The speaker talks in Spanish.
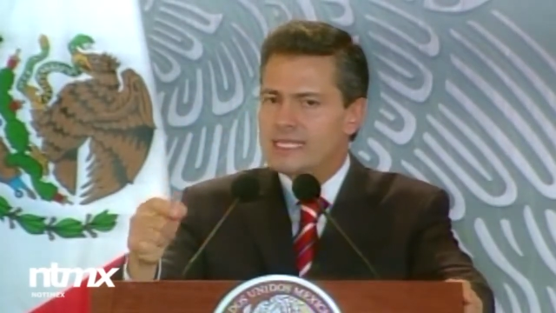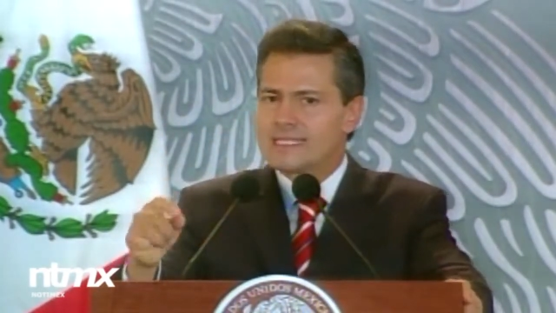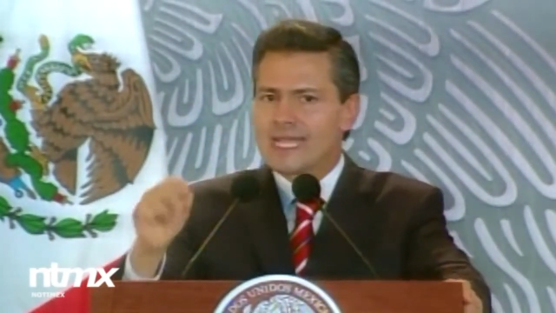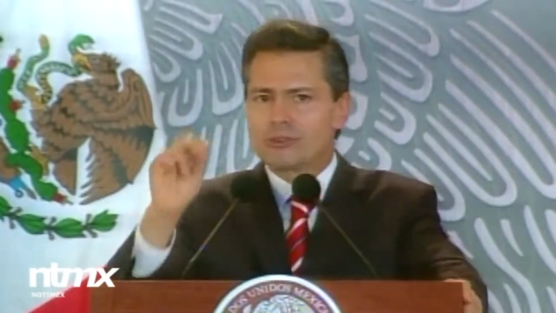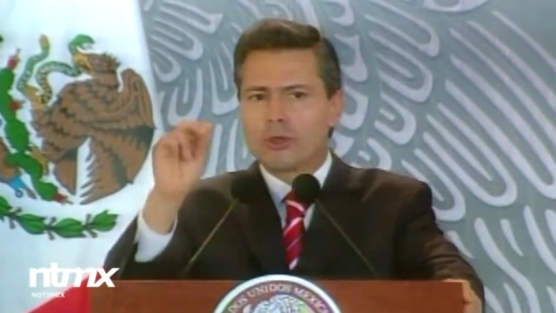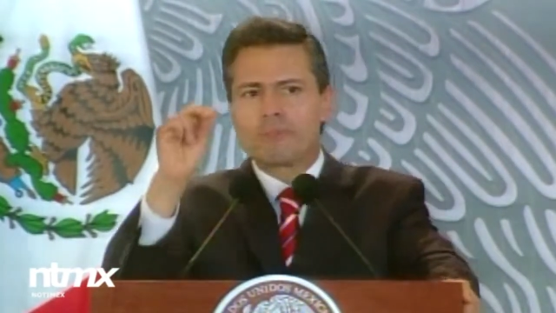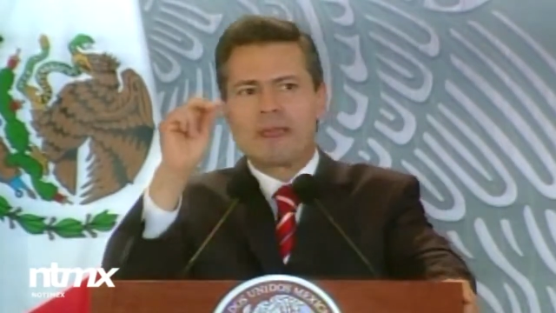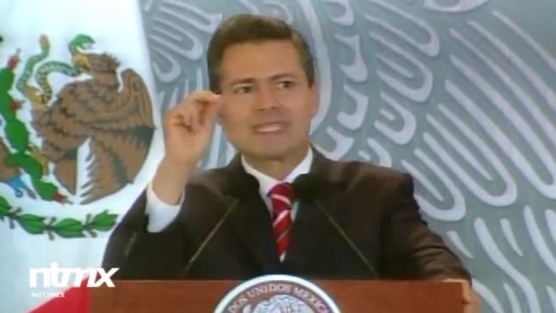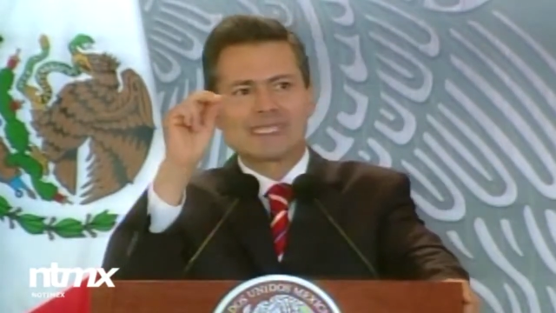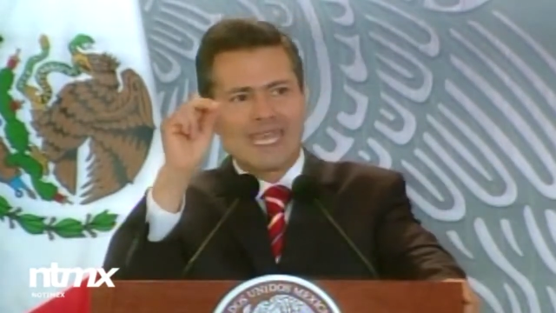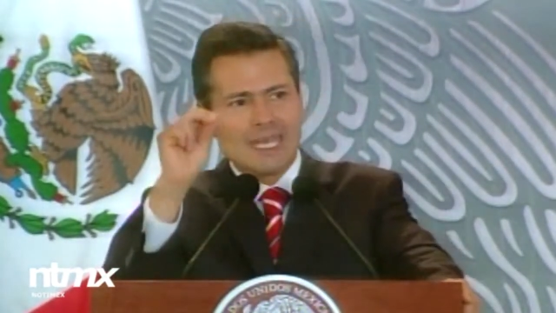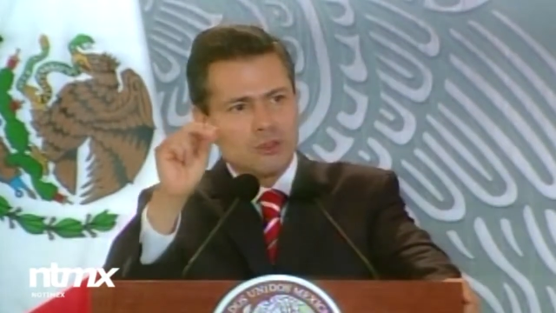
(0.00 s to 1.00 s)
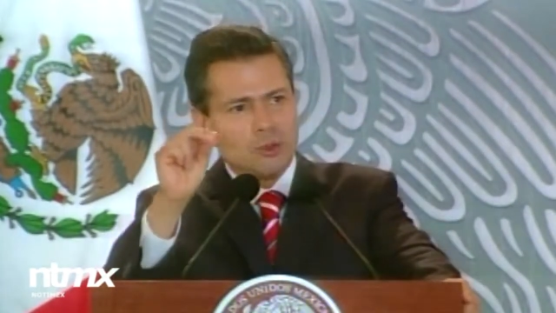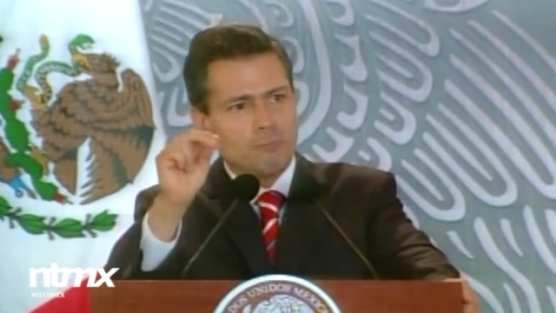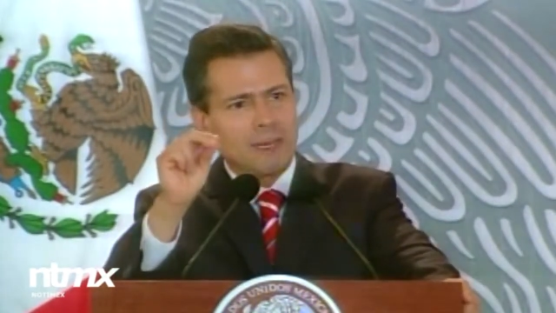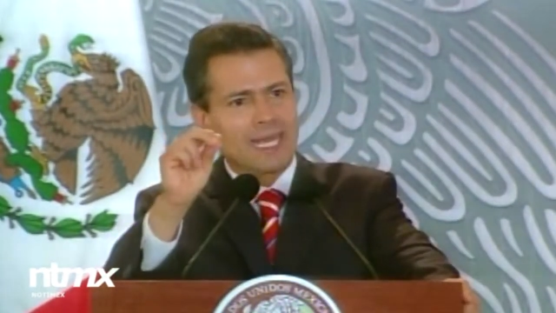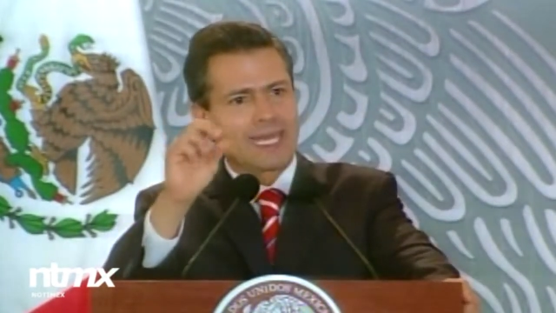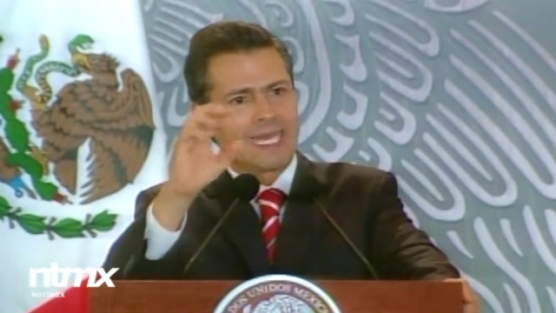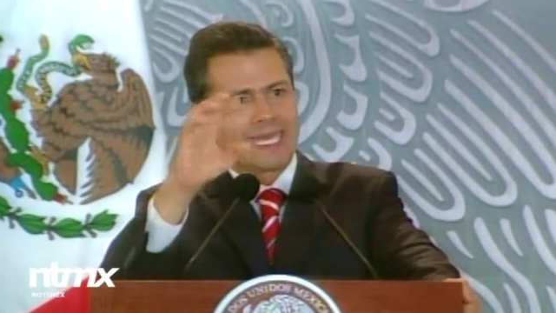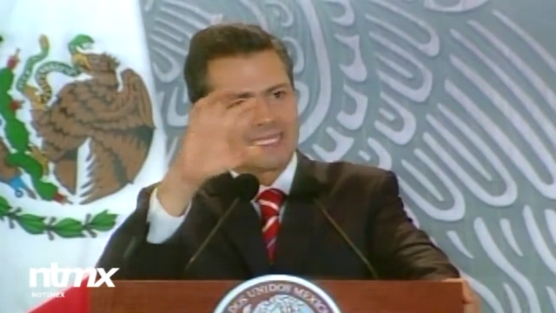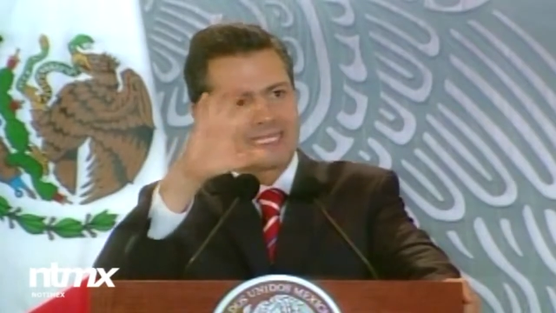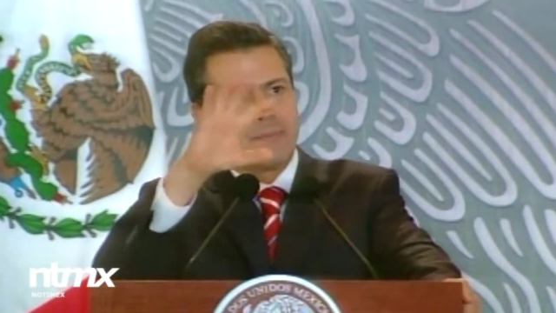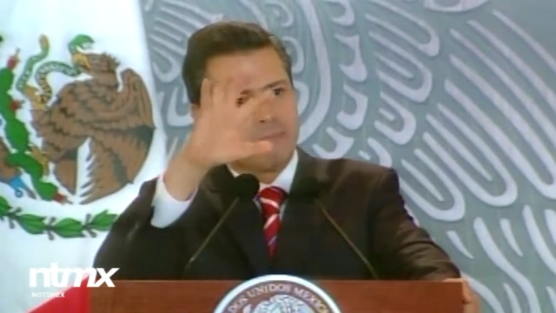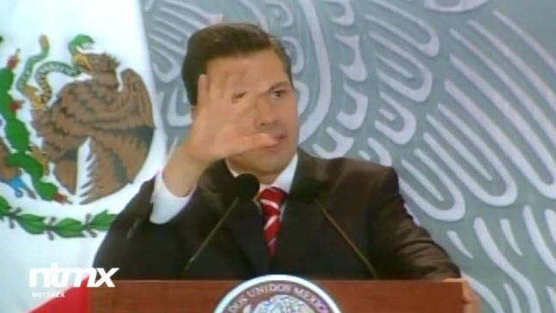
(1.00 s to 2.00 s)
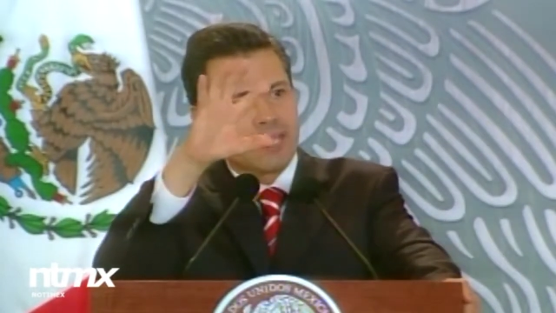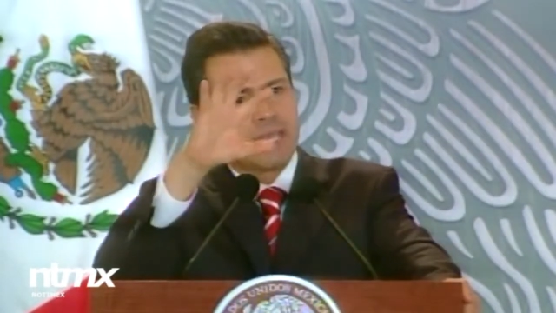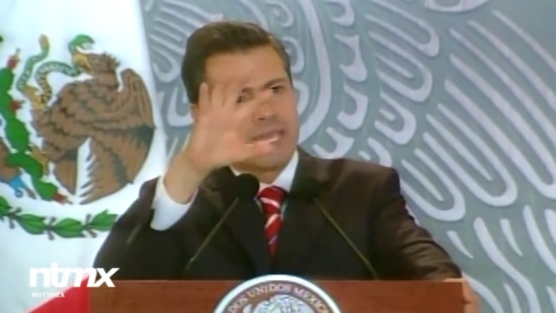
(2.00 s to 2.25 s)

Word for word: Se hace pensando para que este,